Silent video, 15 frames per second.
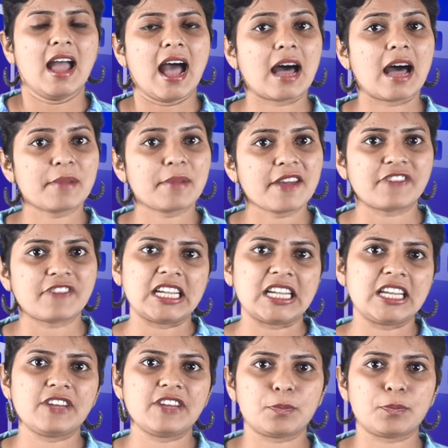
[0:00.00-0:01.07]
ఆమె వంటి
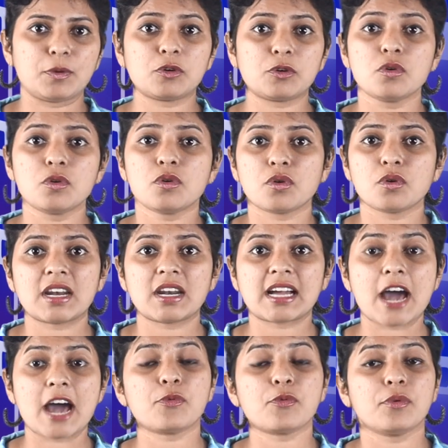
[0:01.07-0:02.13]
విరుపులకు
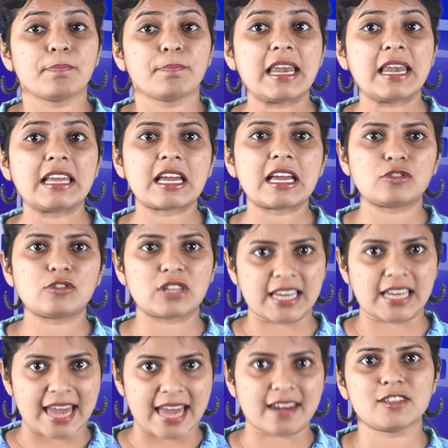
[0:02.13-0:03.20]
కుర్రకారు మెలికలు
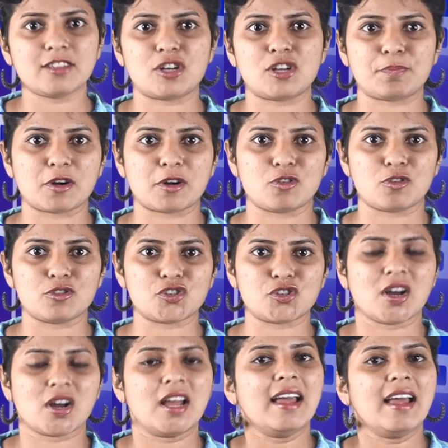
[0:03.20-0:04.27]
తిరిగారని చెప్పుకోవచ్చు
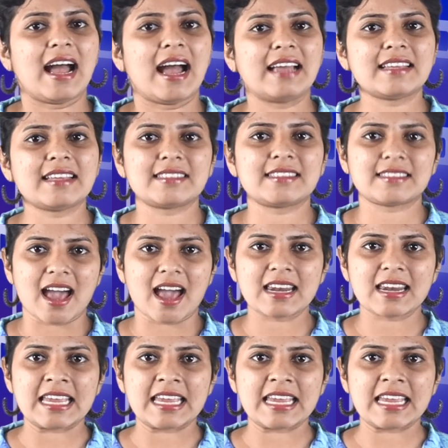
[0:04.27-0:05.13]
అయితే స్టార్